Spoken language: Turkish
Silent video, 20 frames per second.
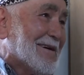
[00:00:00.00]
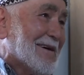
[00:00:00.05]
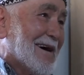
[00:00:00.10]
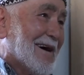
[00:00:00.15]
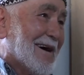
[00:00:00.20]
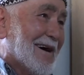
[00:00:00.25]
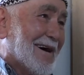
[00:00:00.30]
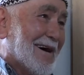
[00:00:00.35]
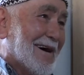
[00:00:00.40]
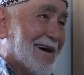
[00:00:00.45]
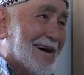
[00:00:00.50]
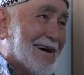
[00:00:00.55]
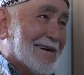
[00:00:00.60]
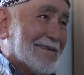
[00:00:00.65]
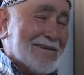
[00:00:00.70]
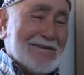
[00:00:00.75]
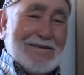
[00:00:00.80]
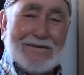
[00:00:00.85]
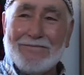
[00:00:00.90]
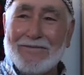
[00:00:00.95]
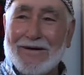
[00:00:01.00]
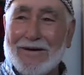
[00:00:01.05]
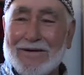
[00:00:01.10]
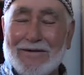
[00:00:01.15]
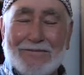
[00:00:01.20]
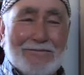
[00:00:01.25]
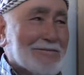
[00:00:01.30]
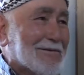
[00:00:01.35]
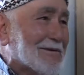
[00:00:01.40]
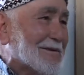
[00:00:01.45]
Oo. Ha dedim
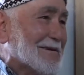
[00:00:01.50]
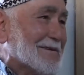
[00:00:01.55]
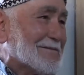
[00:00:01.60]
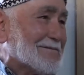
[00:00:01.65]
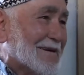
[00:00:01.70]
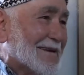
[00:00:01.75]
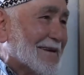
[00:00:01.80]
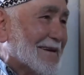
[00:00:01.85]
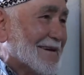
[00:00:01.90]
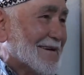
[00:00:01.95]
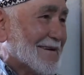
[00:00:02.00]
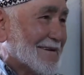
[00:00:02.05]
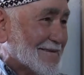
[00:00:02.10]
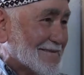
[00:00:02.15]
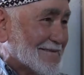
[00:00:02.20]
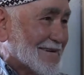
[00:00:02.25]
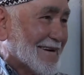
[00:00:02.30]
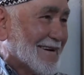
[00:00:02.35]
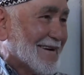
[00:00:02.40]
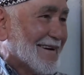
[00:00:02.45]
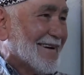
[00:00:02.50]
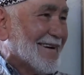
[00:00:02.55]
benim bu kız bana yarayacak.